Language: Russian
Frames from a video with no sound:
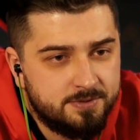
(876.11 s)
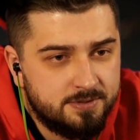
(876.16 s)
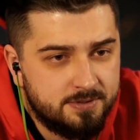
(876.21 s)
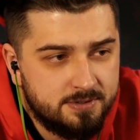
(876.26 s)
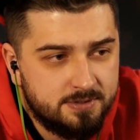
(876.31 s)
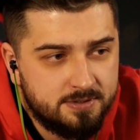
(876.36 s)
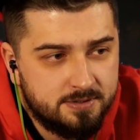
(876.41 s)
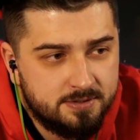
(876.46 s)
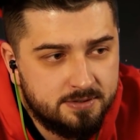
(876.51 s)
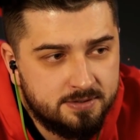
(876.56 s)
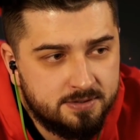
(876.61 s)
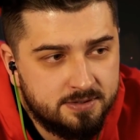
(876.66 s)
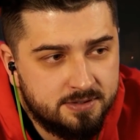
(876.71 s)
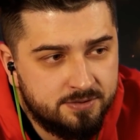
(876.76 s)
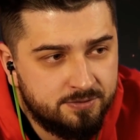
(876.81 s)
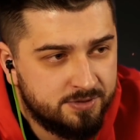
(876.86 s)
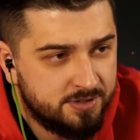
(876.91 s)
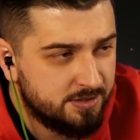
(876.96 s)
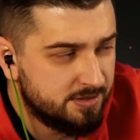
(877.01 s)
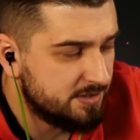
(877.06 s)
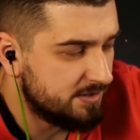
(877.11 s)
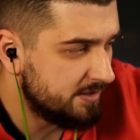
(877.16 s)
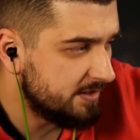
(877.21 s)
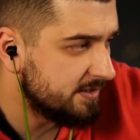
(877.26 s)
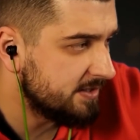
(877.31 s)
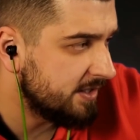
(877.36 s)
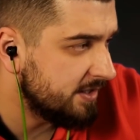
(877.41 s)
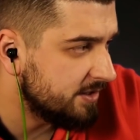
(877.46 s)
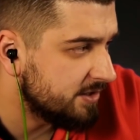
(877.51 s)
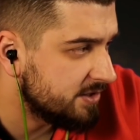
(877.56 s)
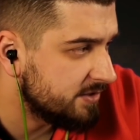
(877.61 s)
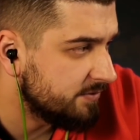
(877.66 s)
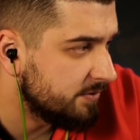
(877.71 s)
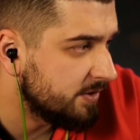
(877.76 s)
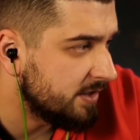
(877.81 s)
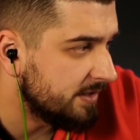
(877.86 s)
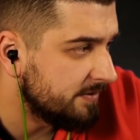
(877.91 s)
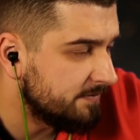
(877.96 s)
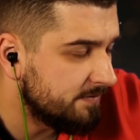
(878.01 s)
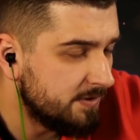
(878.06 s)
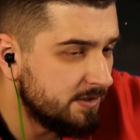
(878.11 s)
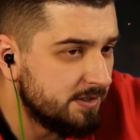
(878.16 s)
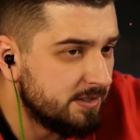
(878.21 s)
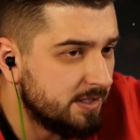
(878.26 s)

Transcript: А, ты, ты, ты скинешь свой конфиг,